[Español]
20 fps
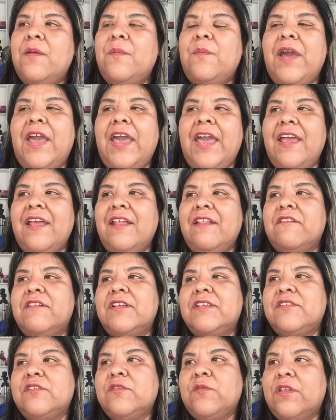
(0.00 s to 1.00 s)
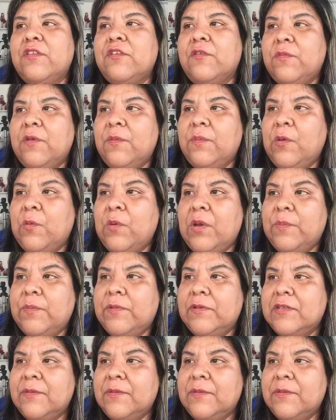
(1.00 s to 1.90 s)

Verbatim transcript: Bueno, eso es cuando a mí, mi guapo